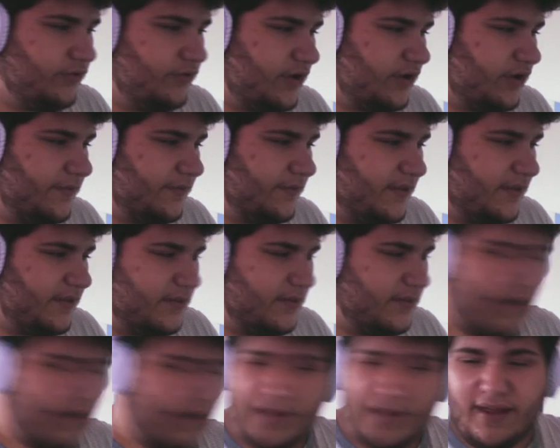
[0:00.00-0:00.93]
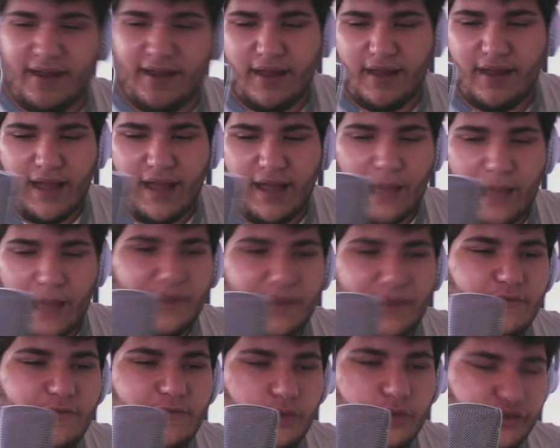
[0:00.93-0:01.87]
comme ça, mais après, après vous
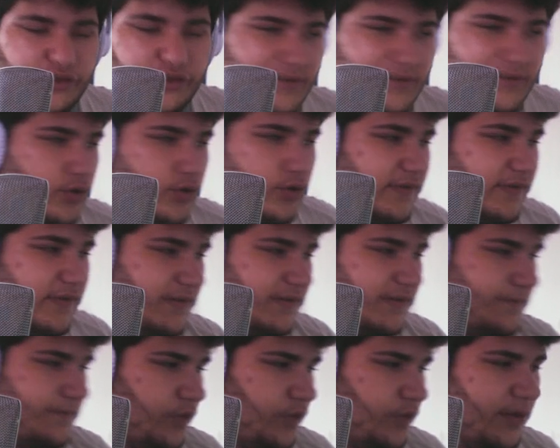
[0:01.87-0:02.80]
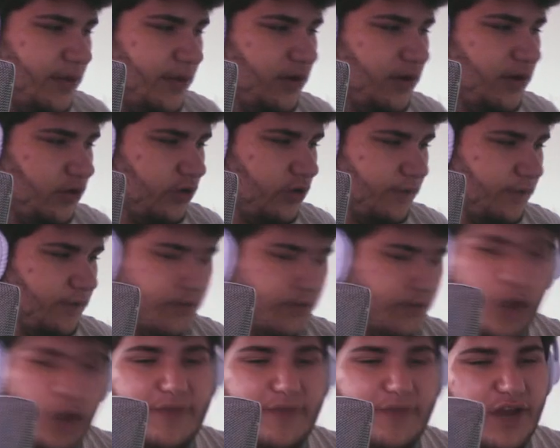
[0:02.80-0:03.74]
m'entendez moins si. Non, mais là encore. Non,
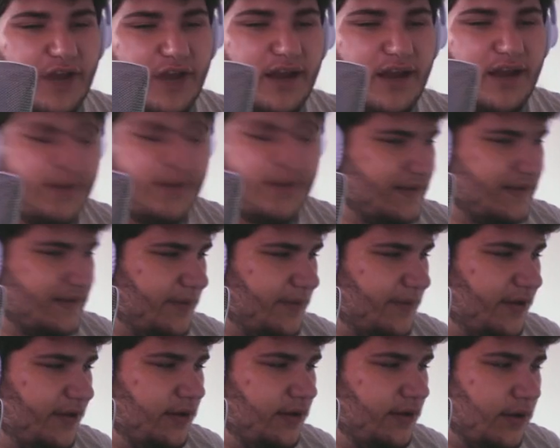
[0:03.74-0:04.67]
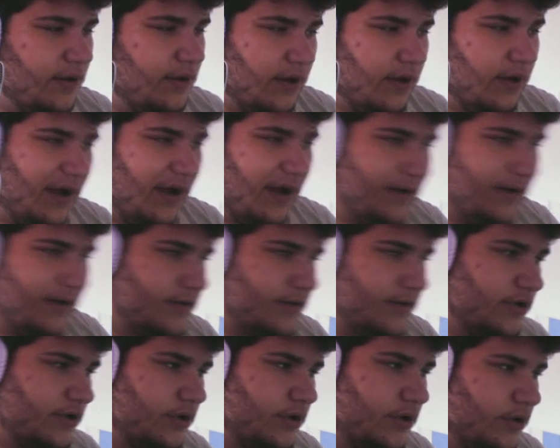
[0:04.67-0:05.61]
mais voilà, là c'est très bien. Hein
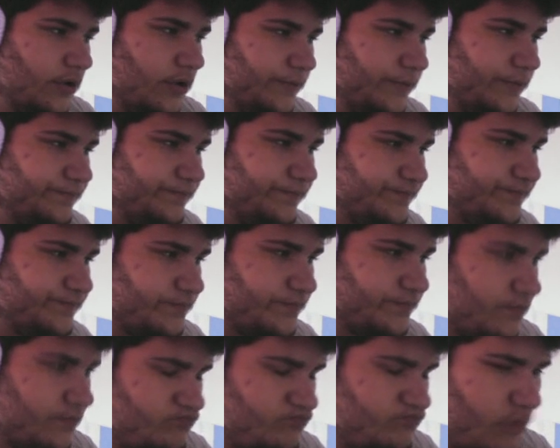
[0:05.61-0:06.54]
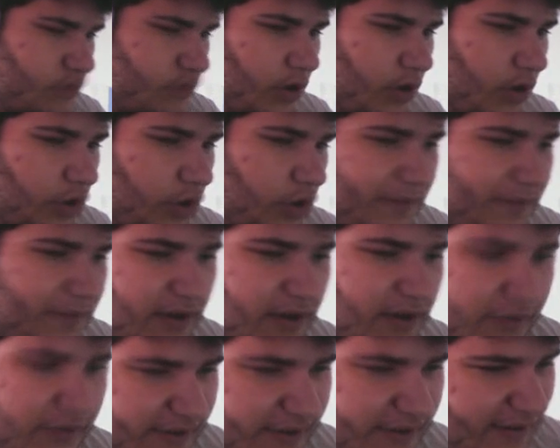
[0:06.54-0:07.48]
euh, Comme ça, en
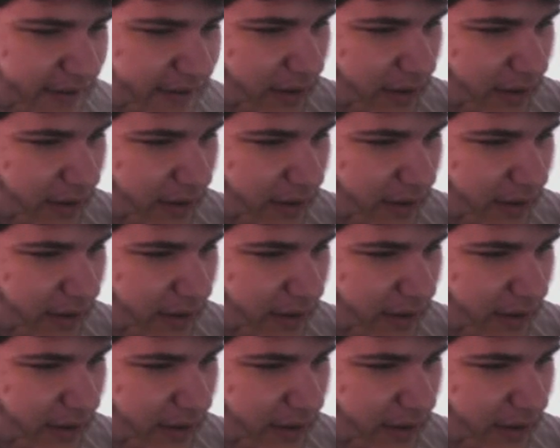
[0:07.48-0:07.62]
fait, ça